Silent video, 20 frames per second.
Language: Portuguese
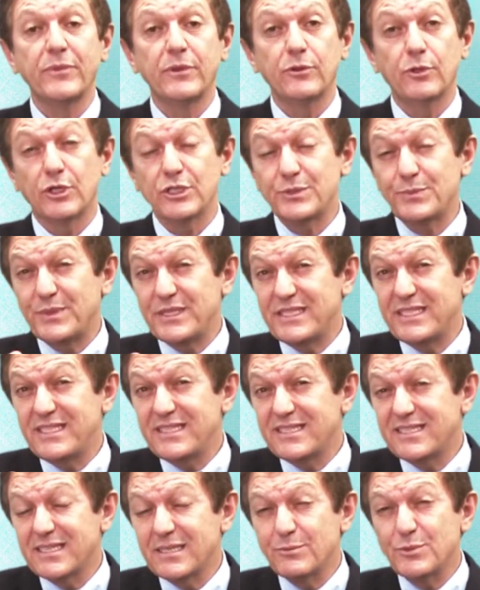Nós
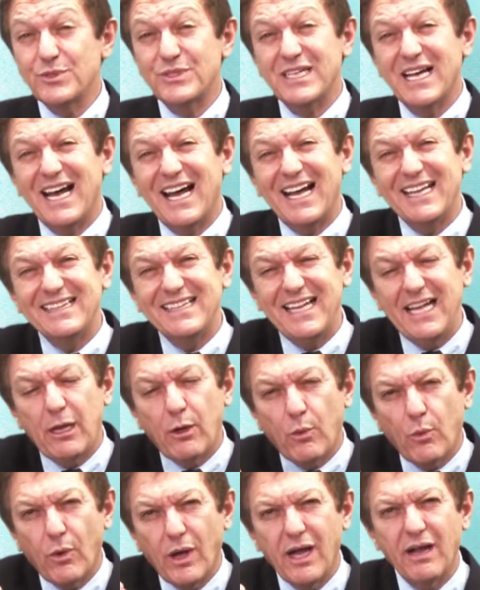precisamos
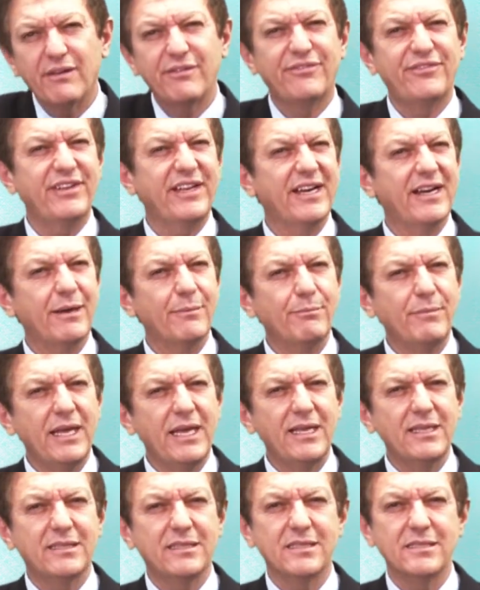adequar
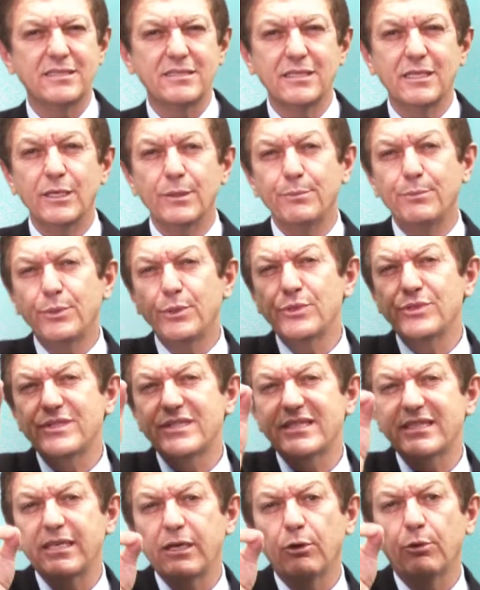ferramentas para o
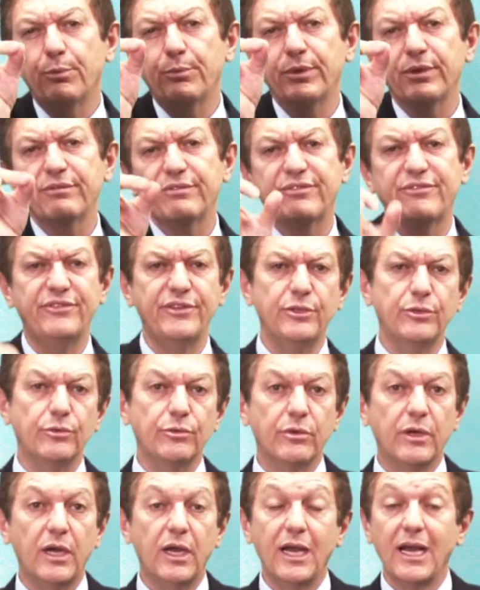seu perfil.